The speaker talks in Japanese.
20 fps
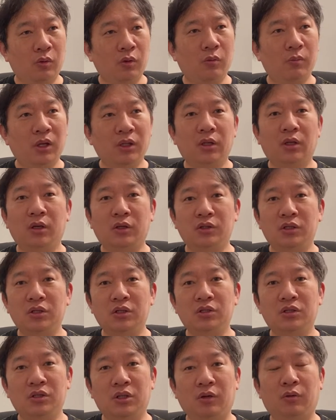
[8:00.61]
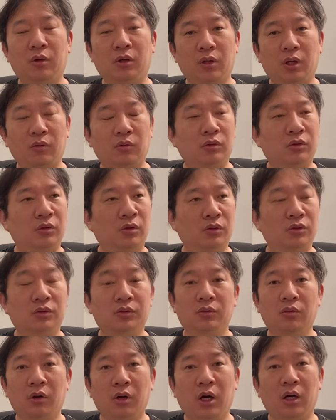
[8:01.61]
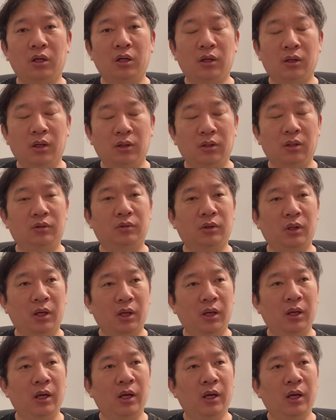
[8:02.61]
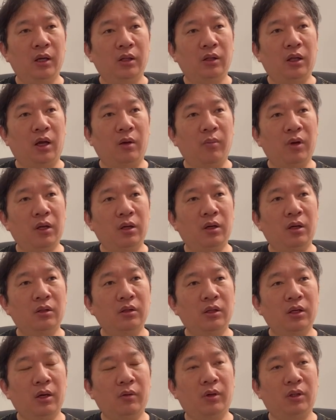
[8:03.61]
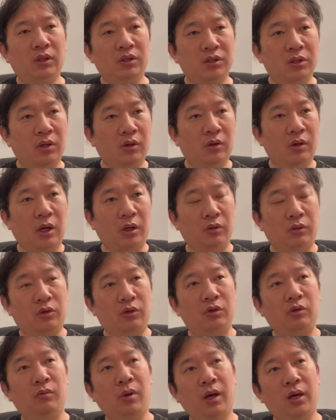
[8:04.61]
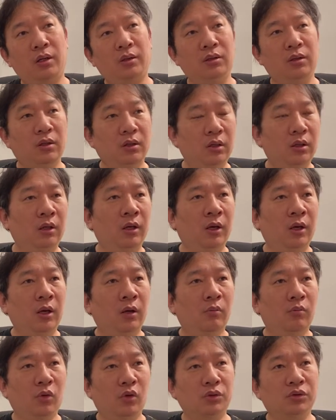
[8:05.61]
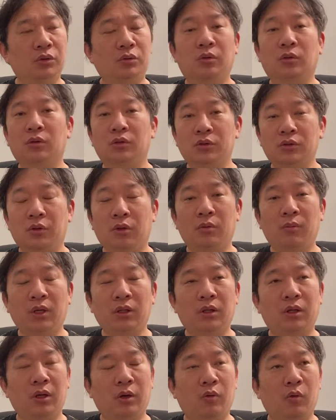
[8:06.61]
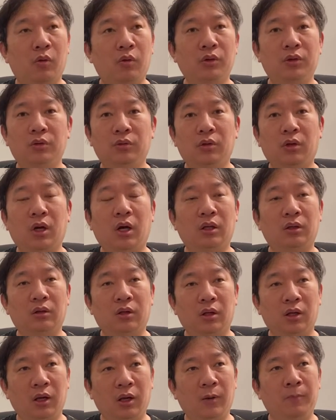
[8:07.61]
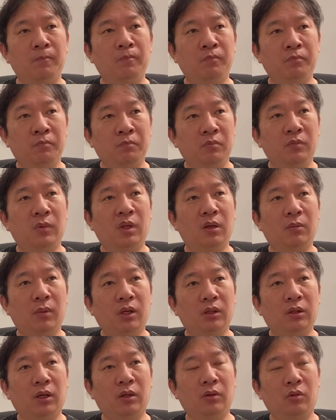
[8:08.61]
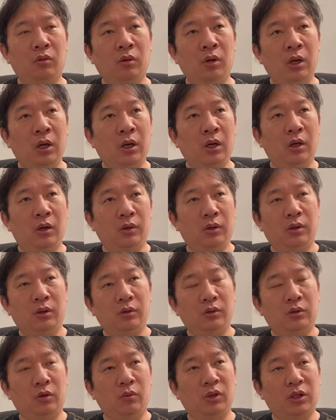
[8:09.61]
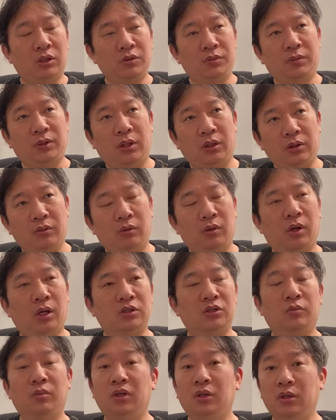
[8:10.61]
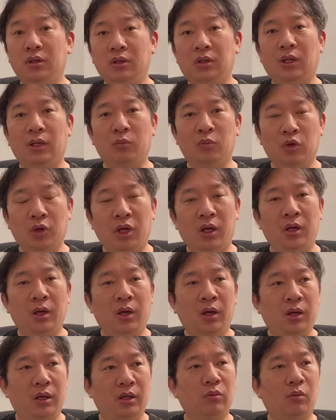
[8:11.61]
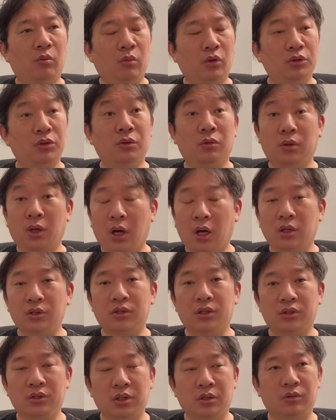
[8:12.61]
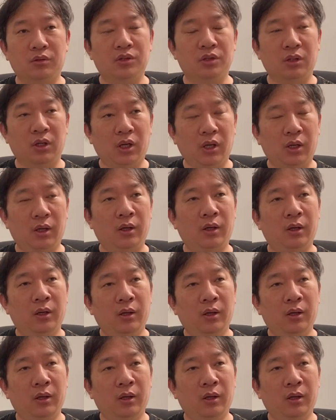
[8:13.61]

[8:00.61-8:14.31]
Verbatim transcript: こまでね、信じてくれたのっていうのはすごいありがたくて、で、アメリカにね、私があの来る前に、もうちょっとそれまでね、交流とかあってね、で、またあの、友達2人と遊びに行ったりもね、でももちろん感謝してるしね、